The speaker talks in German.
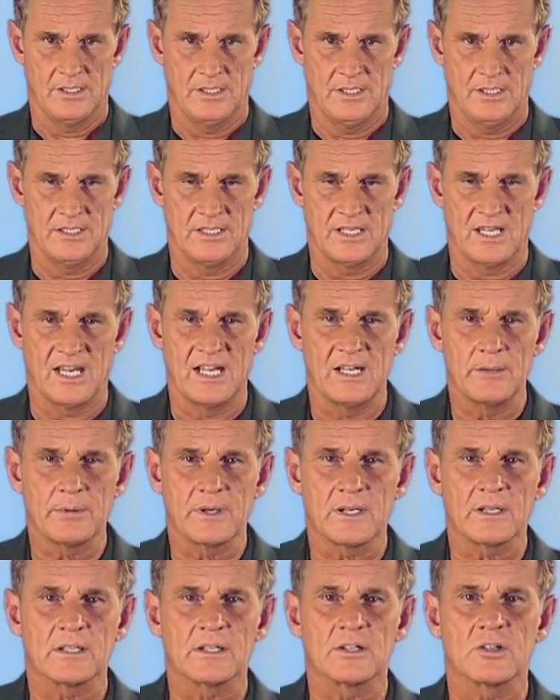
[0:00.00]
in der
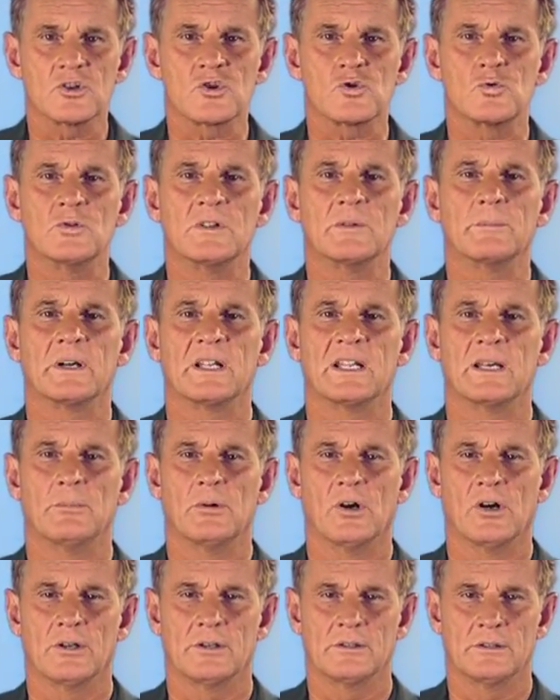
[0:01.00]
Heilpraktikerschule
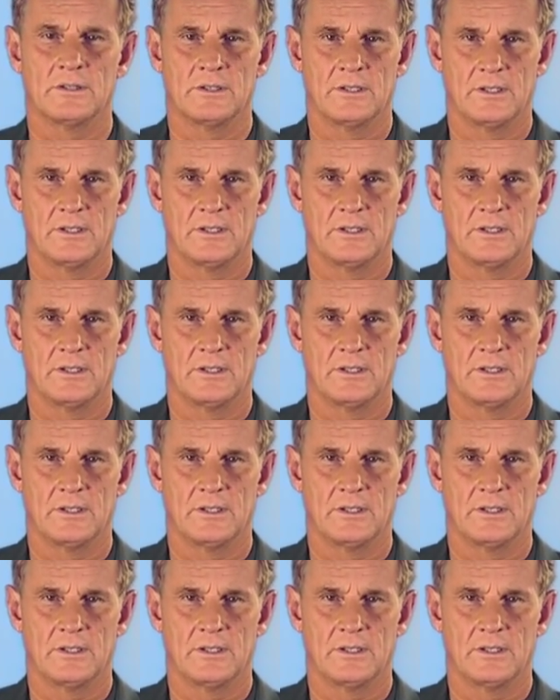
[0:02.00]
Paderborn